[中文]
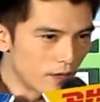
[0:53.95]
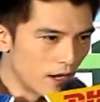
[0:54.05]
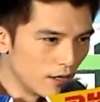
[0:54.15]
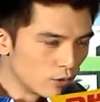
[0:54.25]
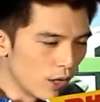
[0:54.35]

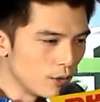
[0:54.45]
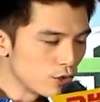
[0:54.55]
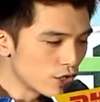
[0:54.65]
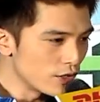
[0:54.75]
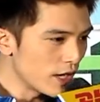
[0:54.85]
呃，对
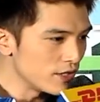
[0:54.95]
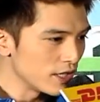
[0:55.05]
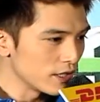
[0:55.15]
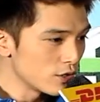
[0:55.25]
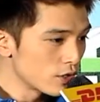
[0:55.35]
于圣诞
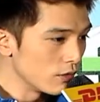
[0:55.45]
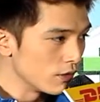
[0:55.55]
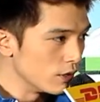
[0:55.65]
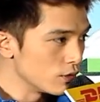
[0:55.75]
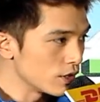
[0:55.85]
节跟
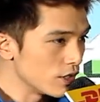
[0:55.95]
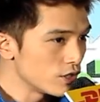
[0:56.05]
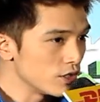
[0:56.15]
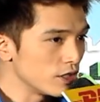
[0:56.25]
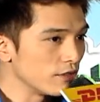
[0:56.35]
送礼物这件
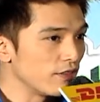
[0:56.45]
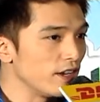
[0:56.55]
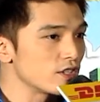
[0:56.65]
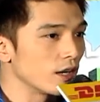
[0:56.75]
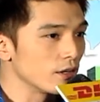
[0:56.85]
事情
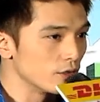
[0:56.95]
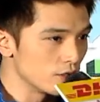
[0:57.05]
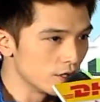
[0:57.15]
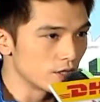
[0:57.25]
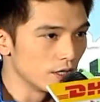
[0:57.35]
非常有
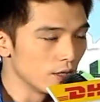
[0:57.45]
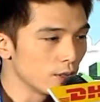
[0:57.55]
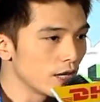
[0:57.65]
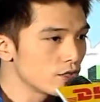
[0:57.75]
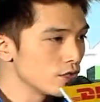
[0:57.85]
热忱，因
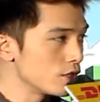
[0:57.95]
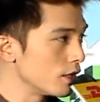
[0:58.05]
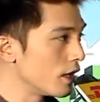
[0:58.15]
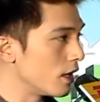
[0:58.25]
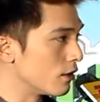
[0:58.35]
为他是
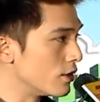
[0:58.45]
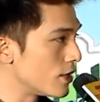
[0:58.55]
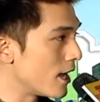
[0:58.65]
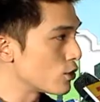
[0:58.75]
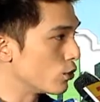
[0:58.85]
圣诞老人
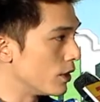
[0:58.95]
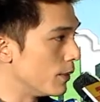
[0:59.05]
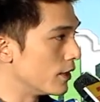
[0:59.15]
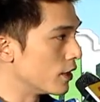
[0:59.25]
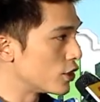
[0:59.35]
家族里
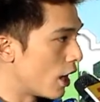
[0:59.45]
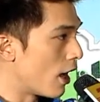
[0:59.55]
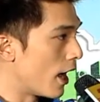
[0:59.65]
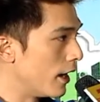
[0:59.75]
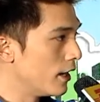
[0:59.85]
面的小
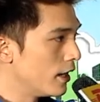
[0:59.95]
孩。